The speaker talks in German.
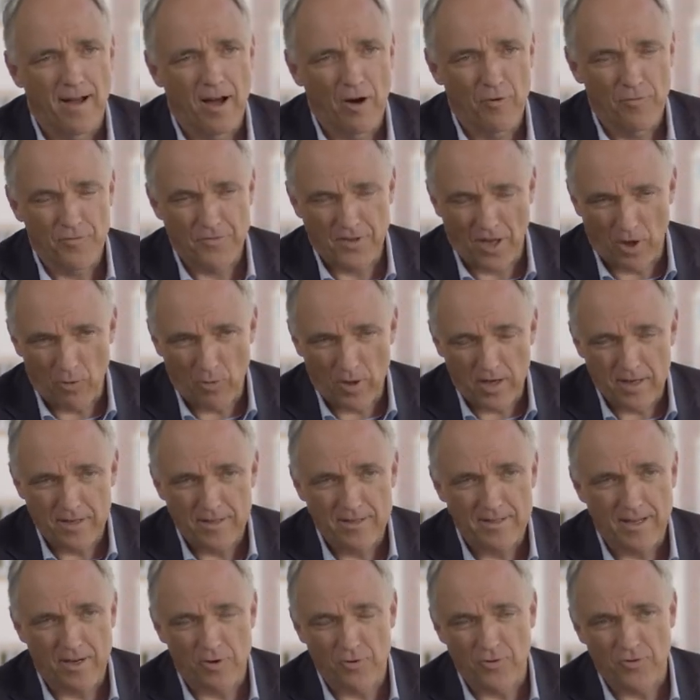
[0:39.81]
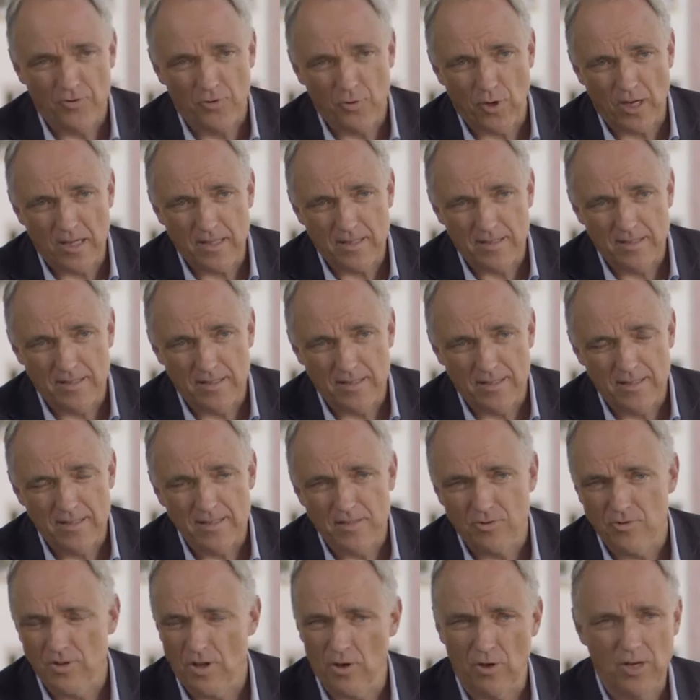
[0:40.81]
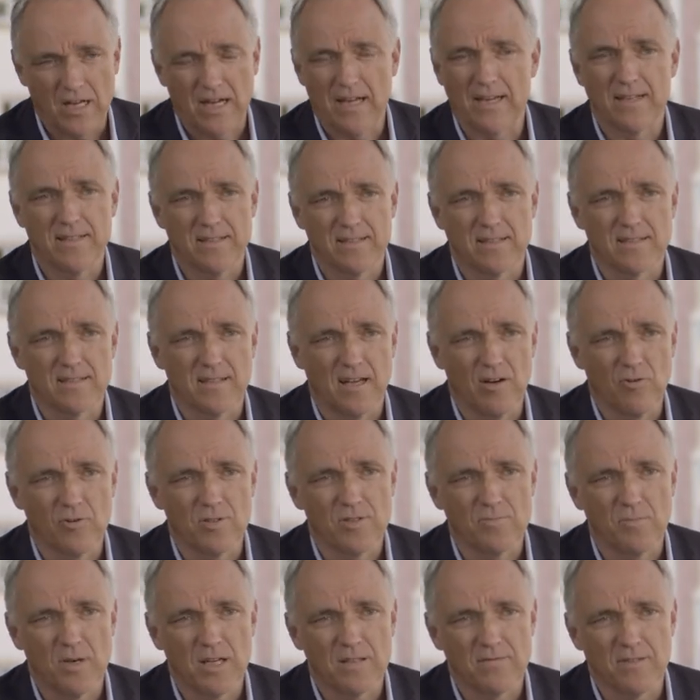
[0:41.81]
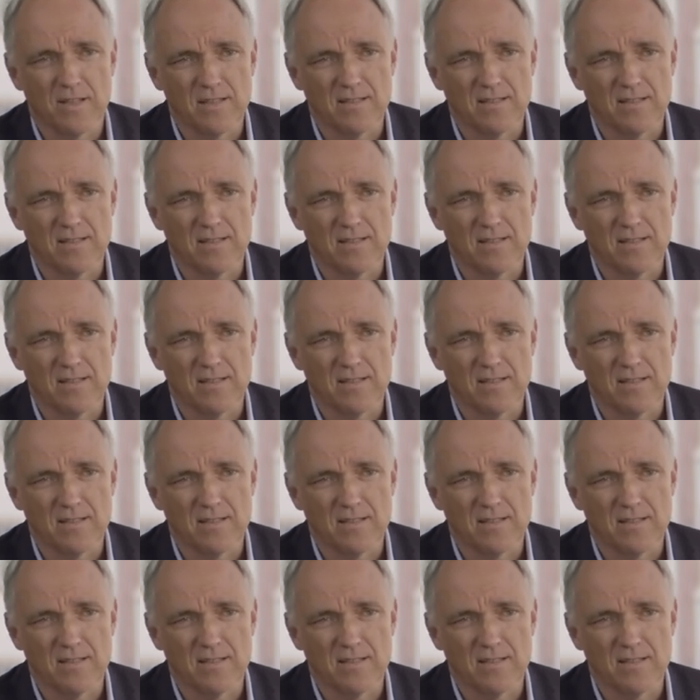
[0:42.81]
auf Dauer nicht auszuhalten ist und auch gar nicht das ausmacht,